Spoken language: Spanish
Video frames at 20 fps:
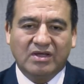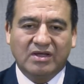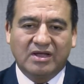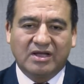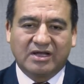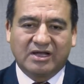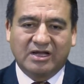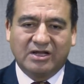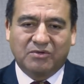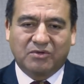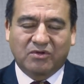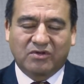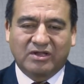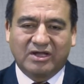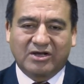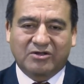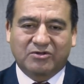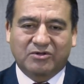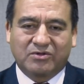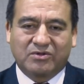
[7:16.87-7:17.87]
En el libro de
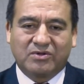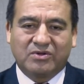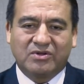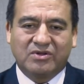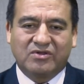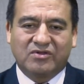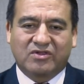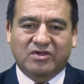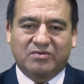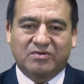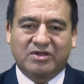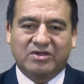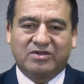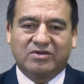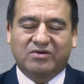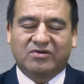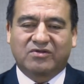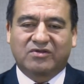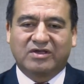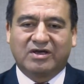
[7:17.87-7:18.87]
Éxodo se ve
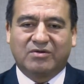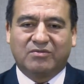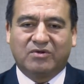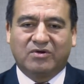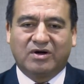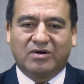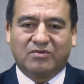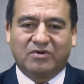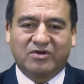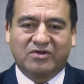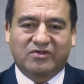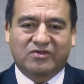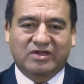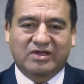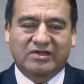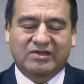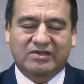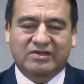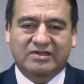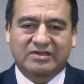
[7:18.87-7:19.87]
Dios llamó a
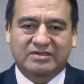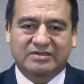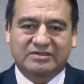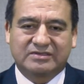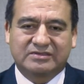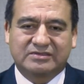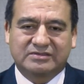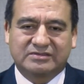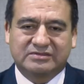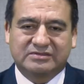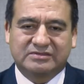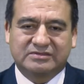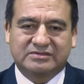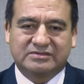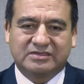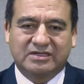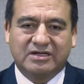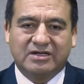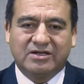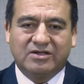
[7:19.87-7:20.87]
Moisés.
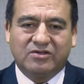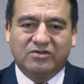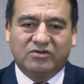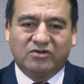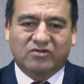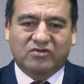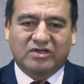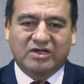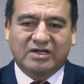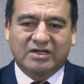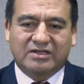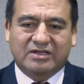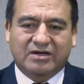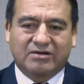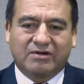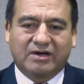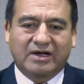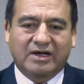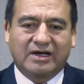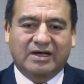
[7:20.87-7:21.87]
Dios quiere
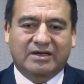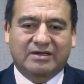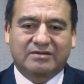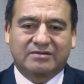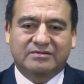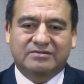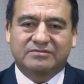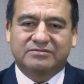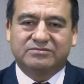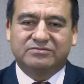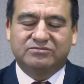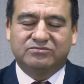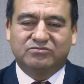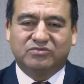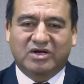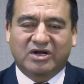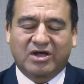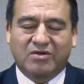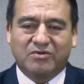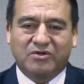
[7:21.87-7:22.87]
trabajar
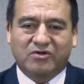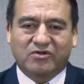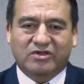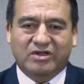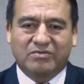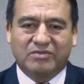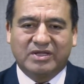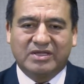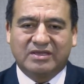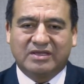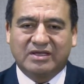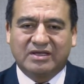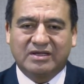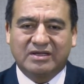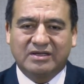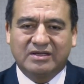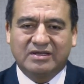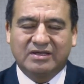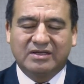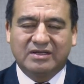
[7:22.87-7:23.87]
maravillosamente
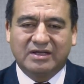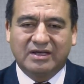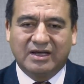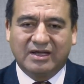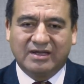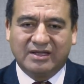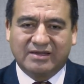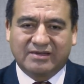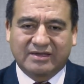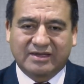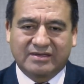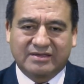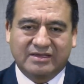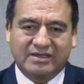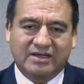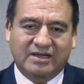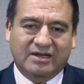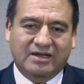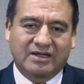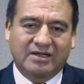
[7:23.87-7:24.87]
en esta
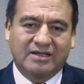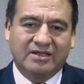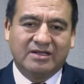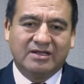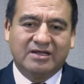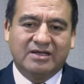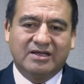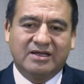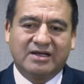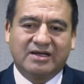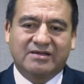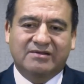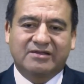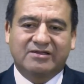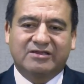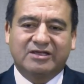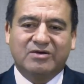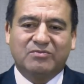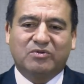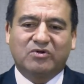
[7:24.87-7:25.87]
tierra. Y en este
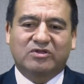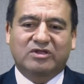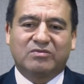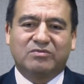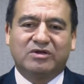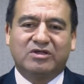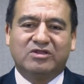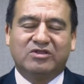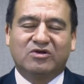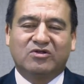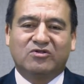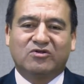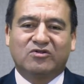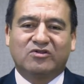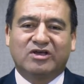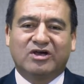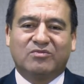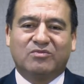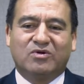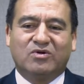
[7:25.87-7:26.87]
tiempo también Dios nos
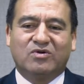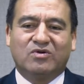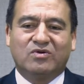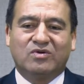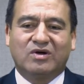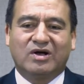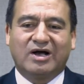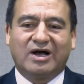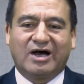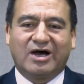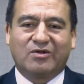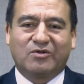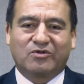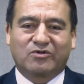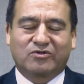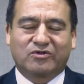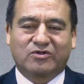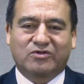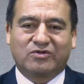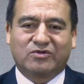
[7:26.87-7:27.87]
llamó a
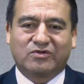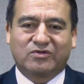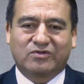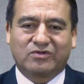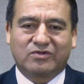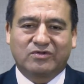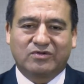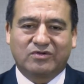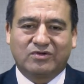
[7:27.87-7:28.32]
nosotros.